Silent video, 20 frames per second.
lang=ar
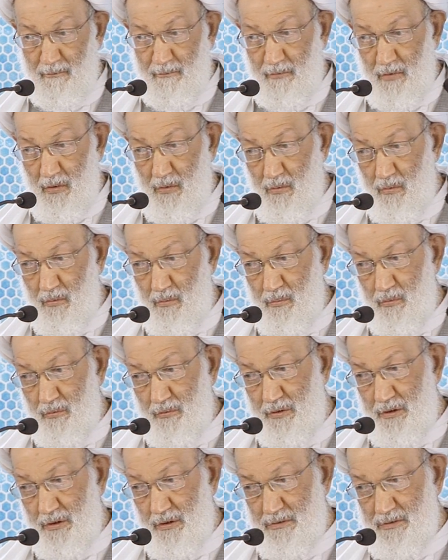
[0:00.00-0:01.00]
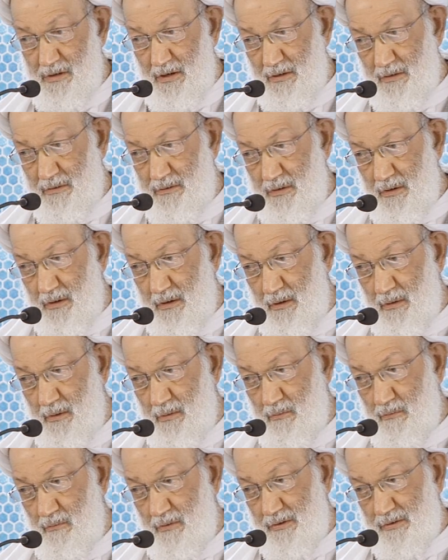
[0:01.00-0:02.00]
في العبودية تحت
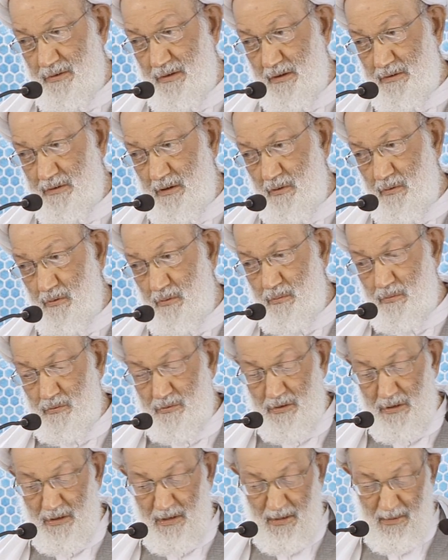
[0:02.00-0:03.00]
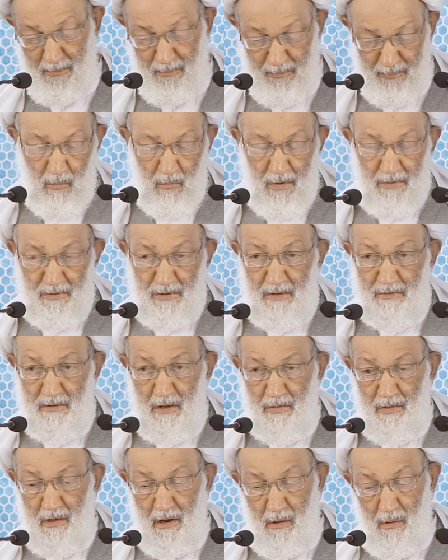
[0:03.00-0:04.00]
وطأة العبودية
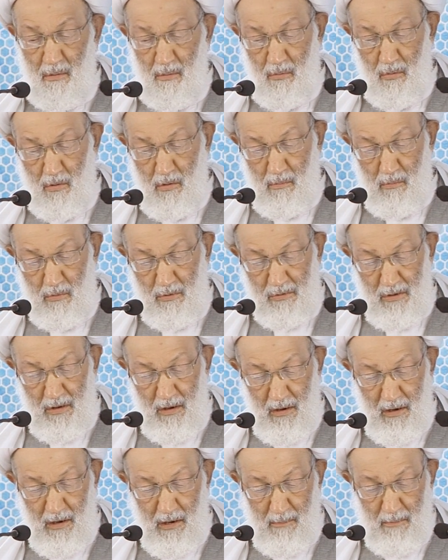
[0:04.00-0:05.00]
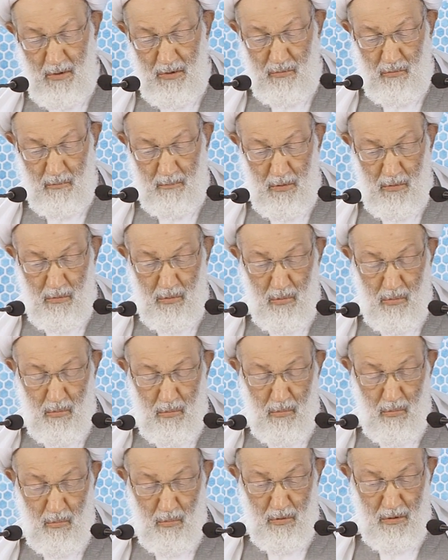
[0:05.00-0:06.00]
وستظل المطالبه
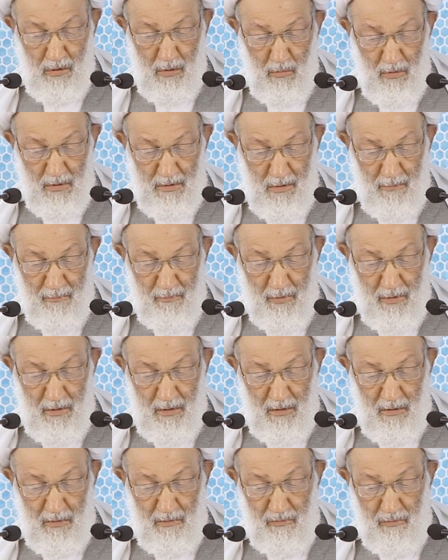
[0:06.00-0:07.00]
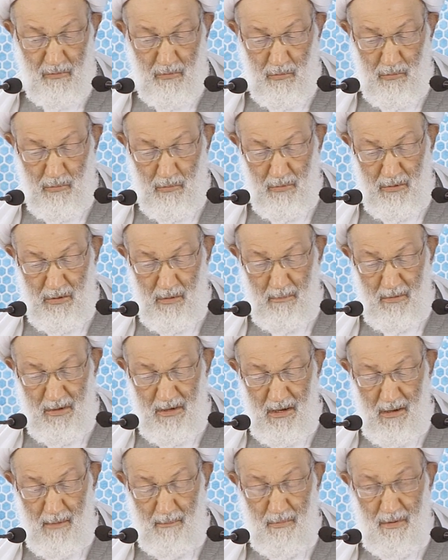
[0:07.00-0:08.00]
بالحقوق وتفريغ السجون
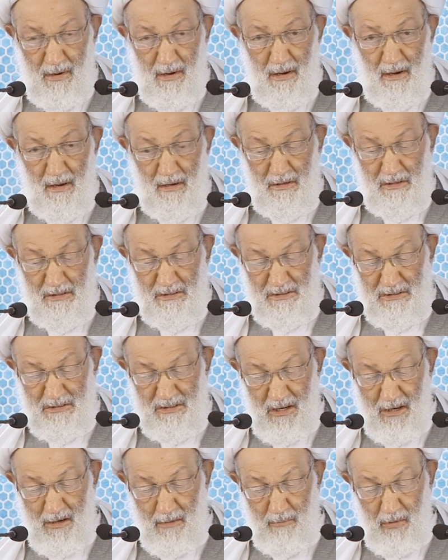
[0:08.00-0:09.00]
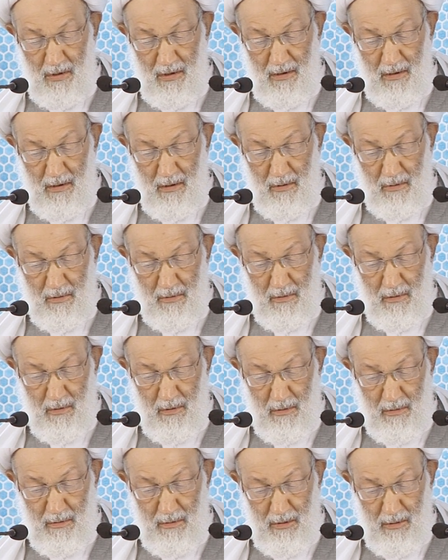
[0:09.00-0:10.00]
من ابناء الشعب
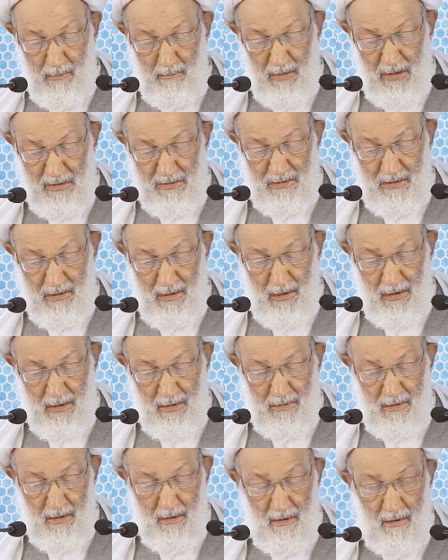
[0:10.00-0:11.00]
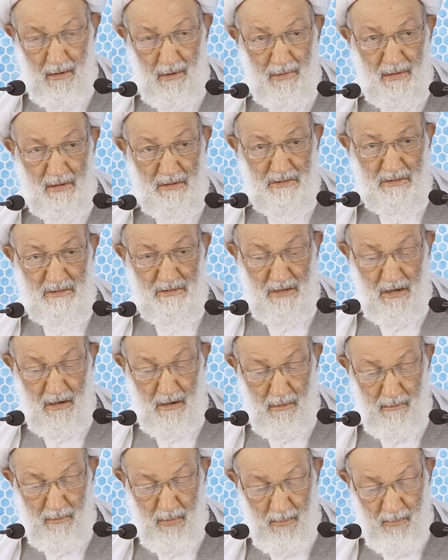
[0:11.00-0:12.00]
الاحرار مشغله هذا
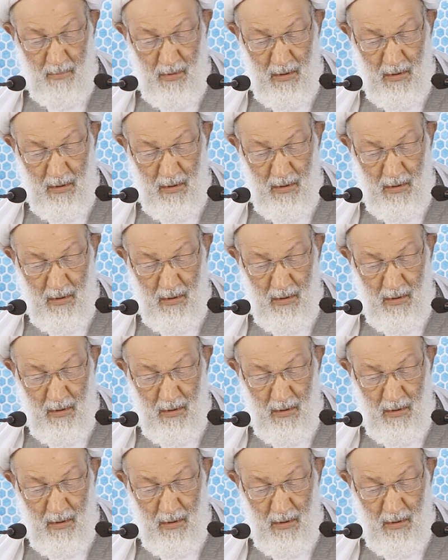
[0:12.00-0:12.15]
الشعب